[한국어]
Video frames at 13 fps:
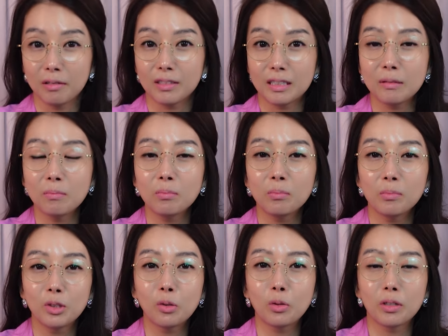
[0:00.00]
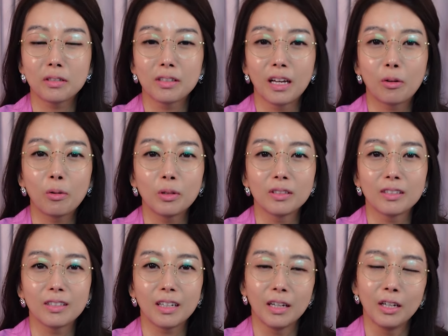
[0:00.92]
쓴소리를 내고
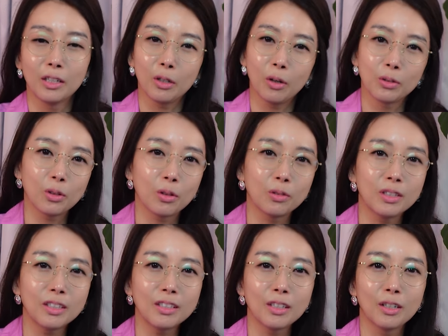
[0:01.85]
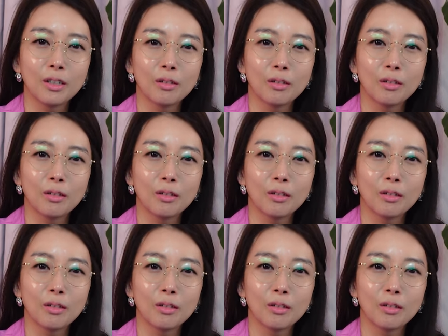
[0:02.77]
있는데 여전히